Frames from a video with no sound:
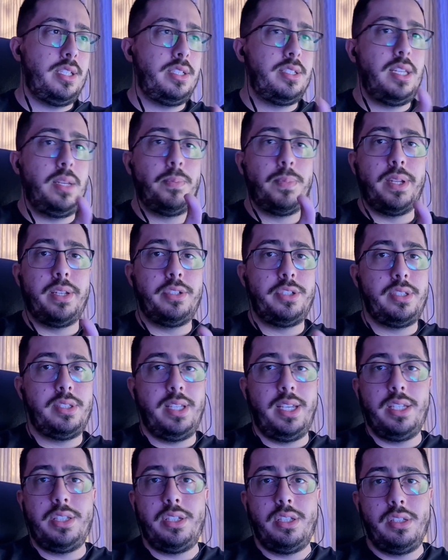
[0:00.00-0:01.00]
A gente tem plano de
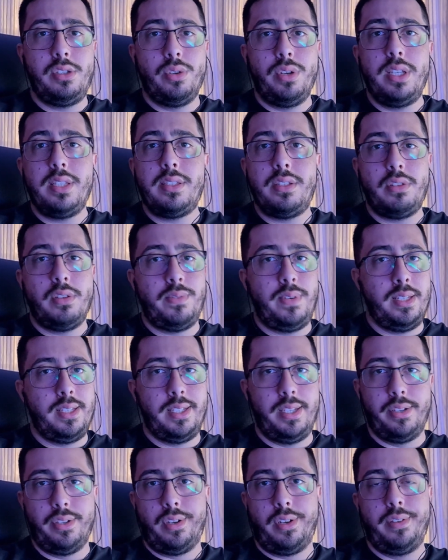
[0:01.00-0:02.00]
desde R$
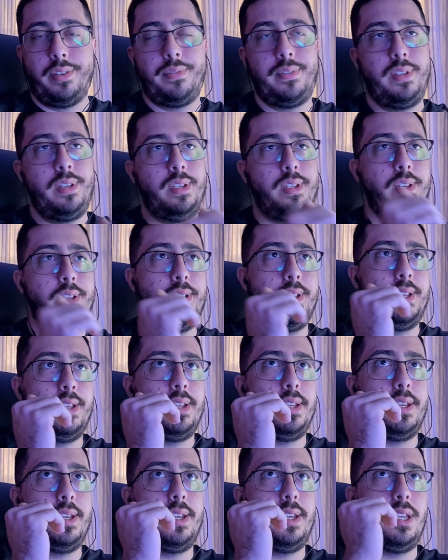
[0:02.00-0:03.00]
2,99
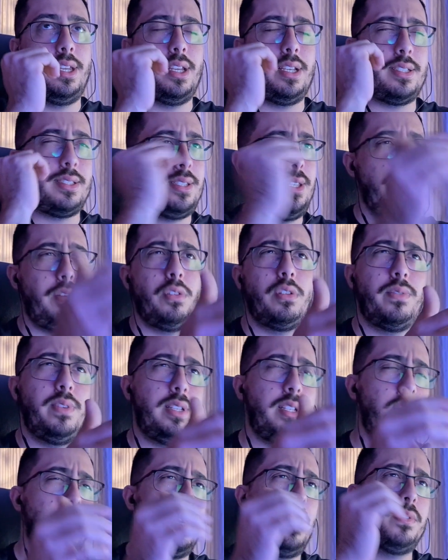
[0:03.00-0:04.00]
é,
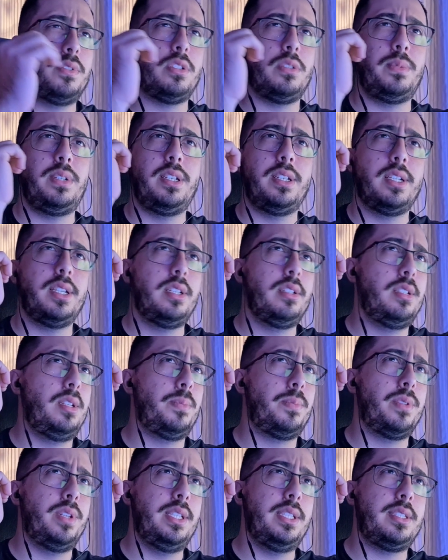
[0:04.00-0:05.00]
5,99, se não me engano,
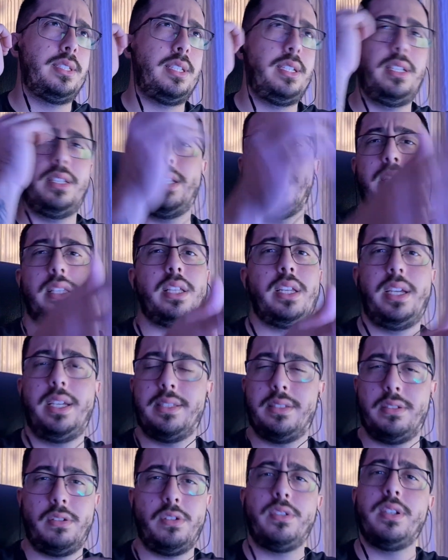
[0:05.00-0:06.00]
depois
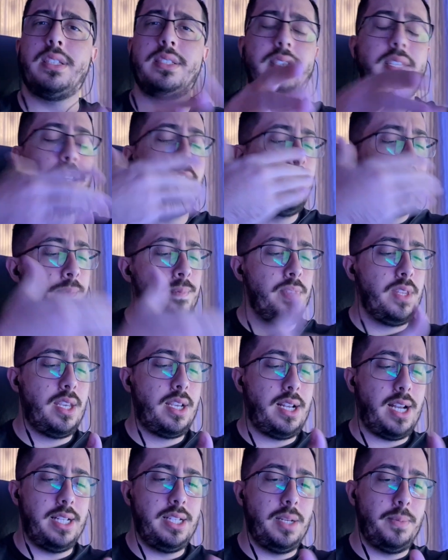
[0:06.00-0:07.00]
33, alguma coisa assim.
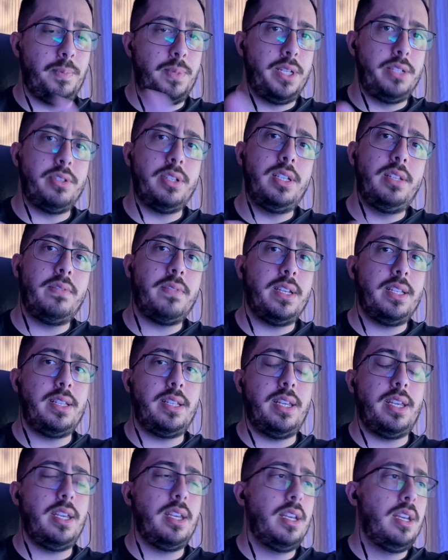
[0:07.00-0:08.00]
Cada plano ali vai
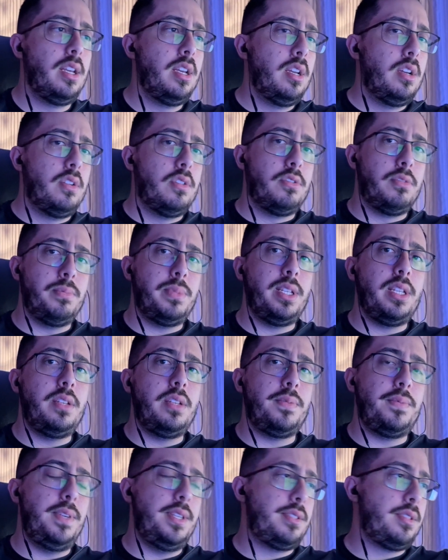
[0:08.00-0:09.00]
ter um
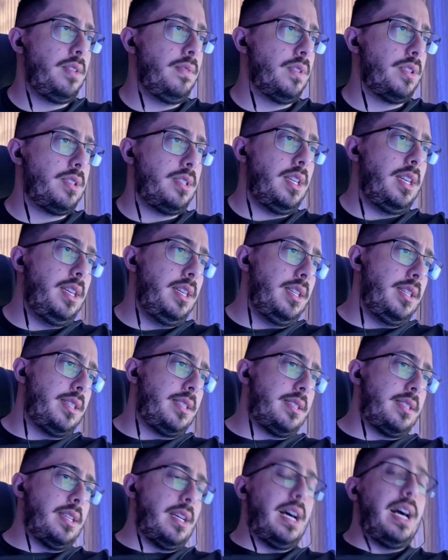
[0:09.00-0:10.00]
benefício que
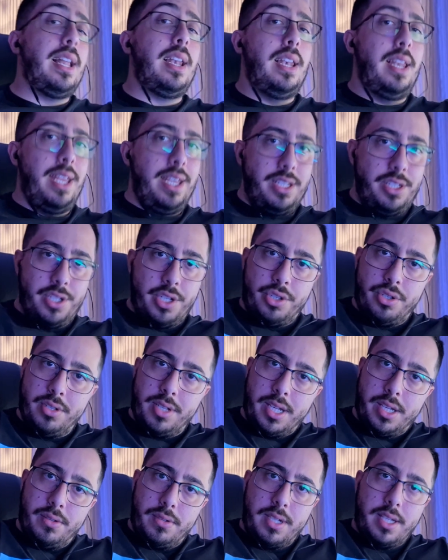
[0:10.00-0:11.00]
vocês, além de
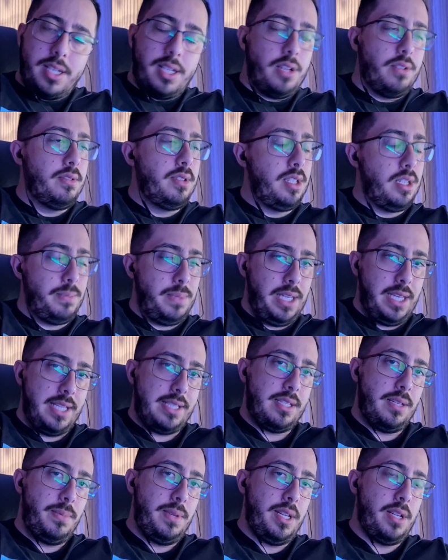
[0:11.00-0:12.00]
ajudarem o canal, também
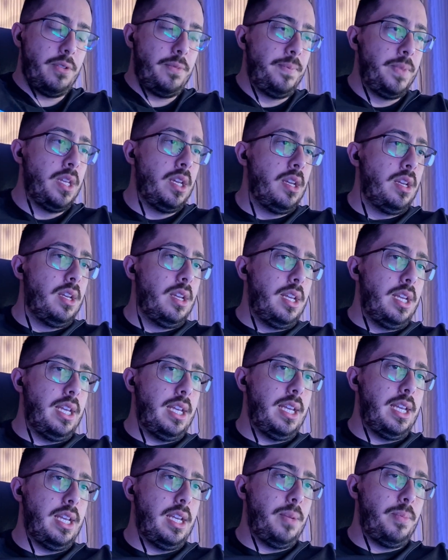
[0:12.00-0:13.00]
receberão
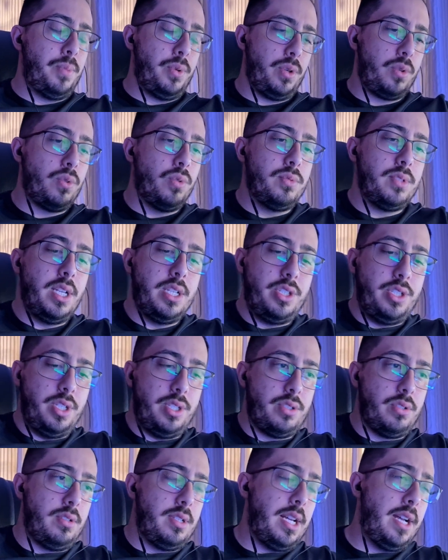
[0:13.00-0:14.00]
é, por conta
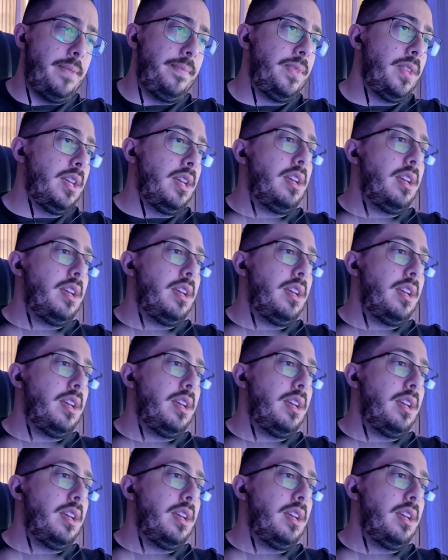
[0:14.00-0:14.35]
disso, tá?